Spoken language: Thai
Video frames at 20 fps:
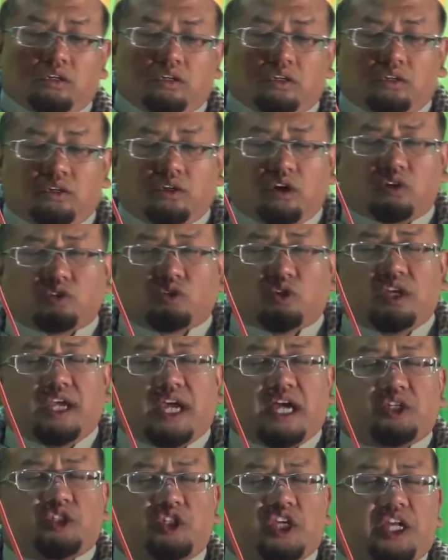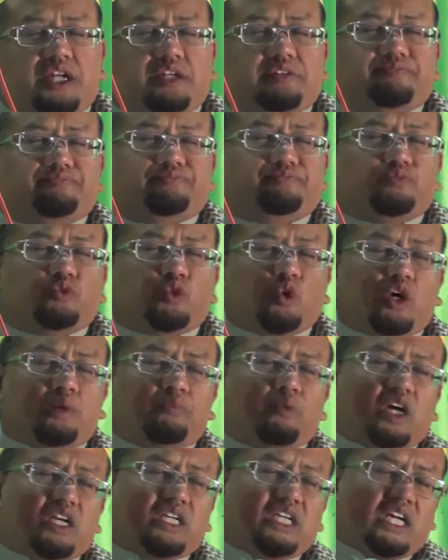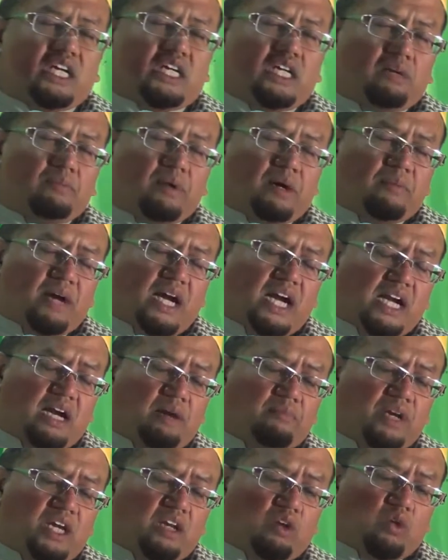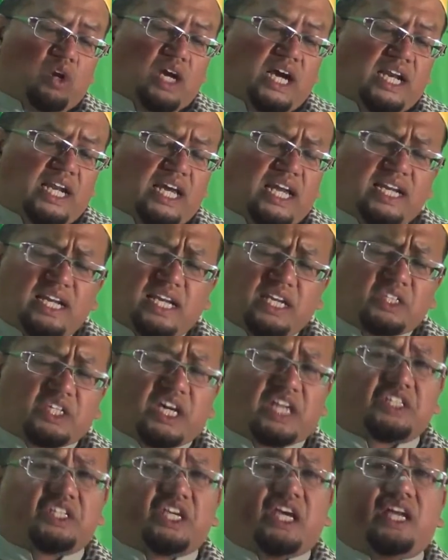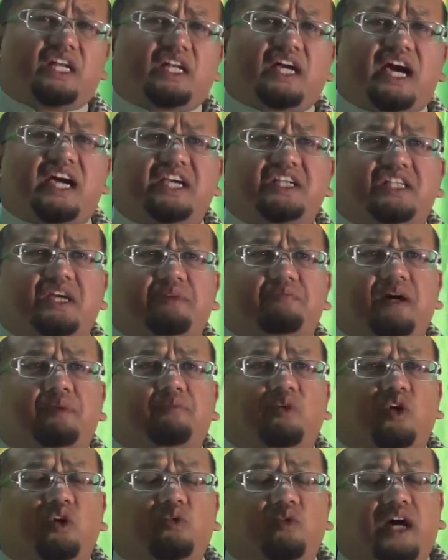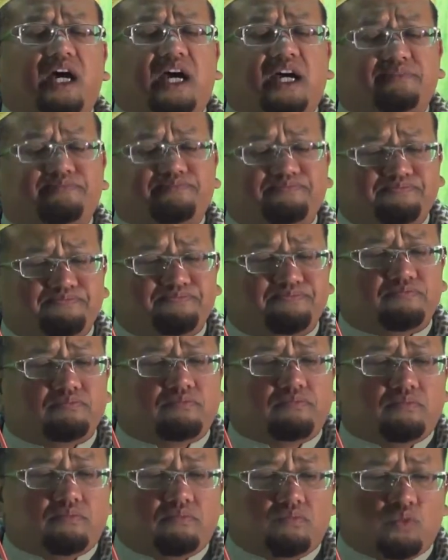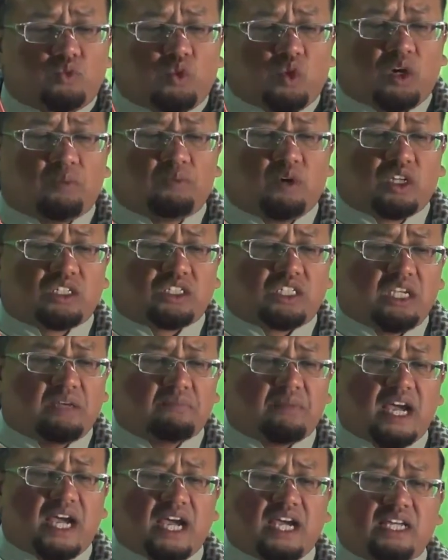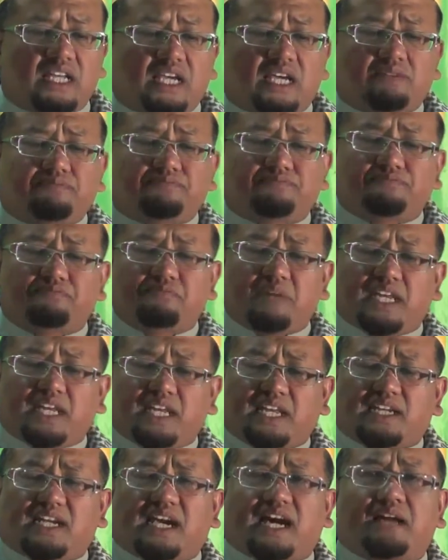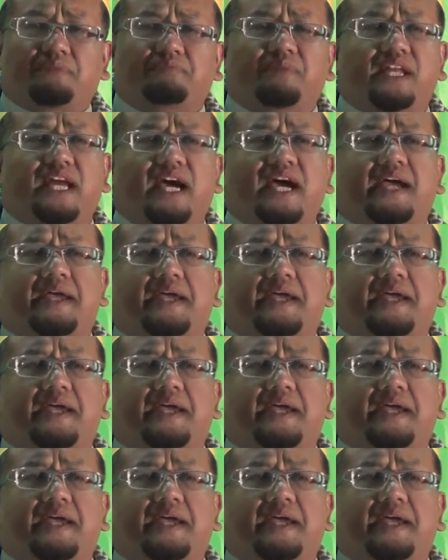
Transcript: ยกตัวอย่างเช่น ตัวบทเนี่ย คือพระมหาคัมภีร์กุรานอันนี้ชัดเจนใครจะมาพูดว่า ตัวบทที่มาเนี่ย ไม่เด็ดขาดไม่ได้